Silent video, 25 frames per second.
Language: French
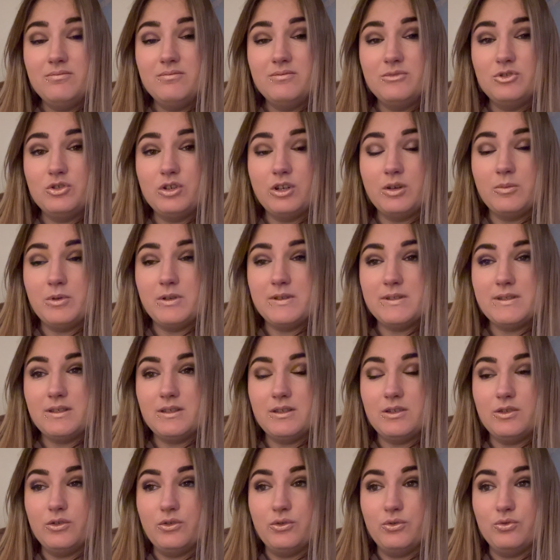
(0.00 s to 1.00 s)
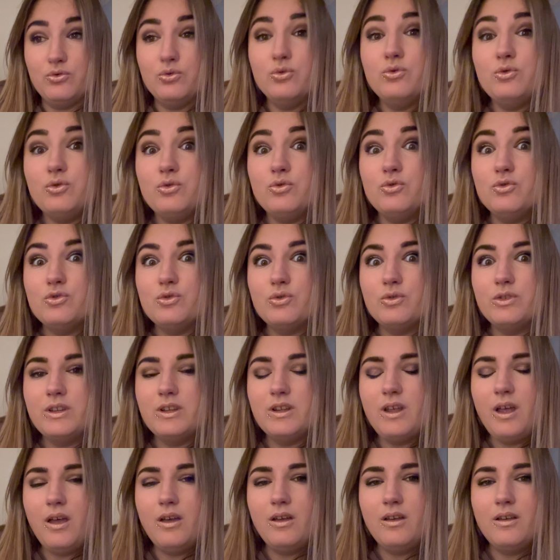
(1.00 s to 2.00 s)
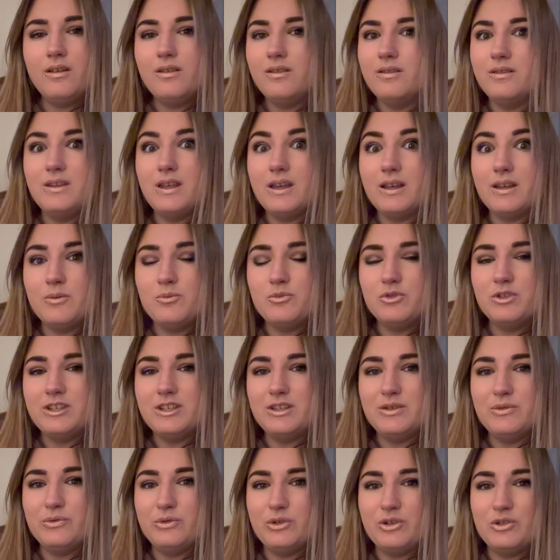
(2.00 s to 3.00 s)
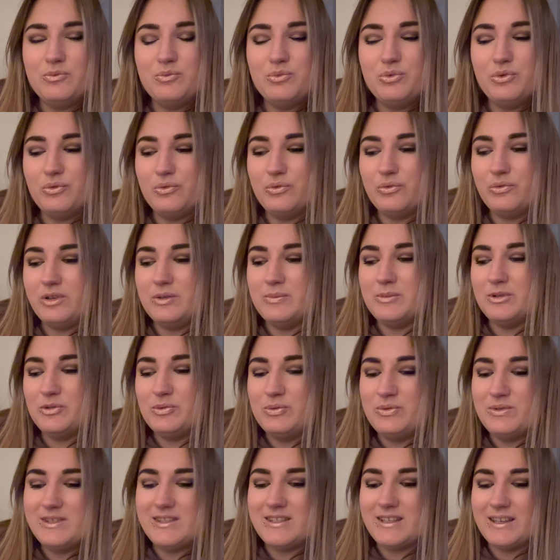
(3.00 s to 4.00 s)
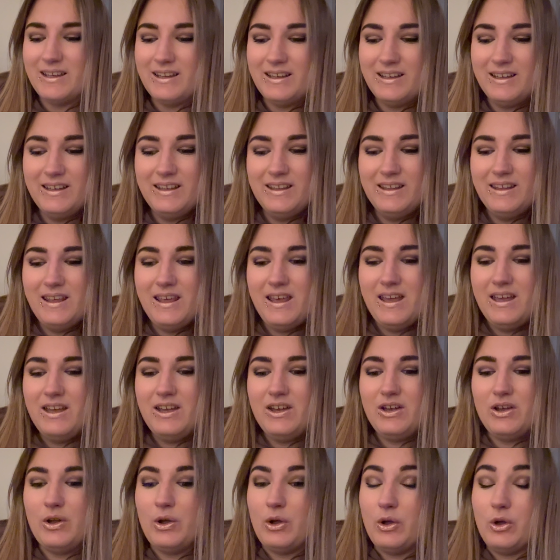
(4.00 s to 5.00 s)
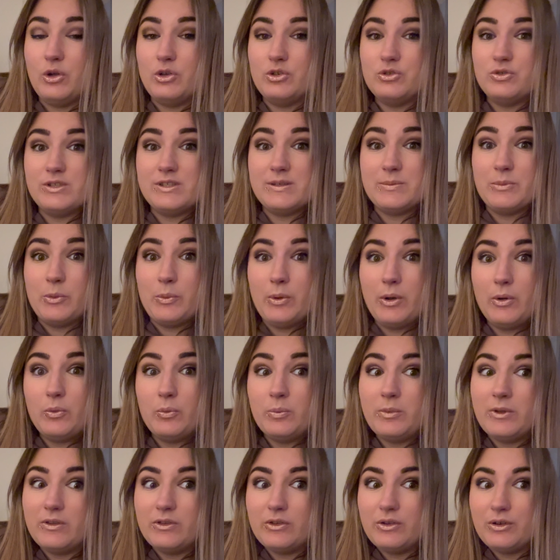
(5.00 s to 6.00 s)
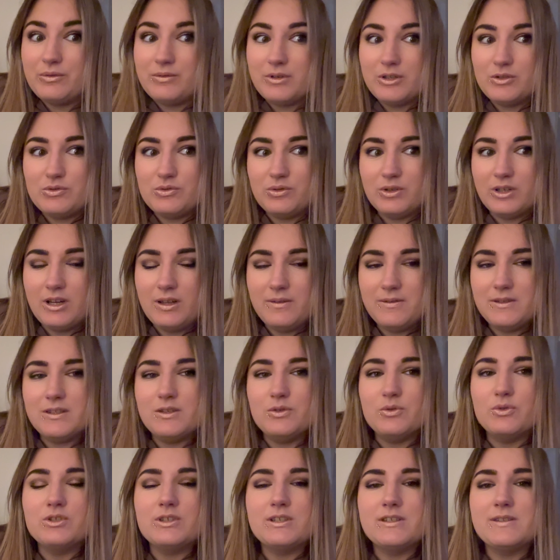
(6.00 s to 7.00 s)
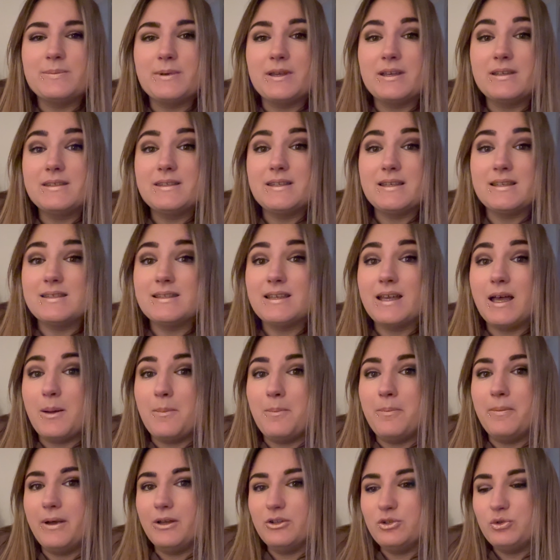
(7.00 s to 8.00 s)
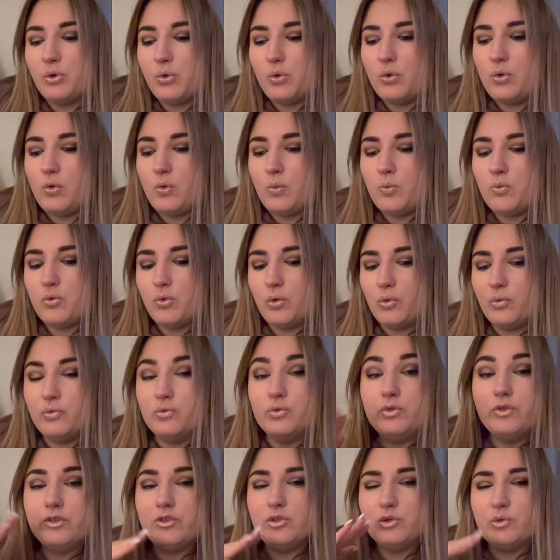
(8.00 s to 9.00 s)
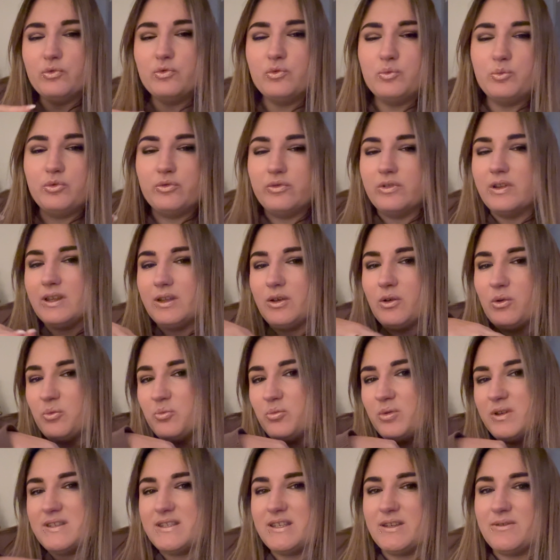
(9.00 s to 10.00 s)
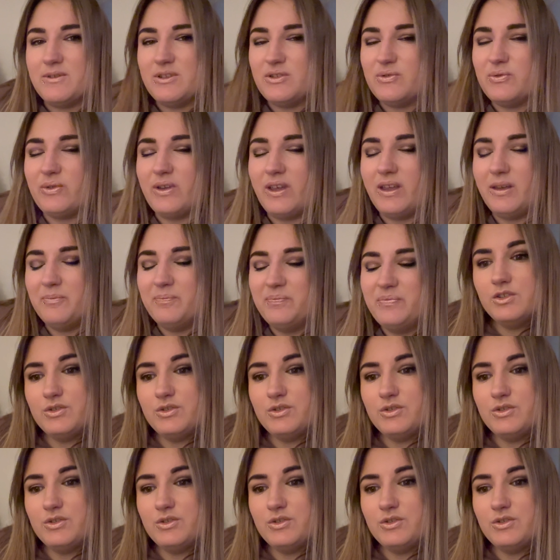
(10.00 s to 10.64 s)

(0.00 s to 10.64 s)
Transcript: J'aurais passé euh, toute une journée derrière mon téléphone pour vous filmer tout ça. Euh, je sais même pas combien de temps elle va durer la vidéo, j'espère que ça sera pas trop long pour vous, sinon vous pouvez euh, passer vite fait.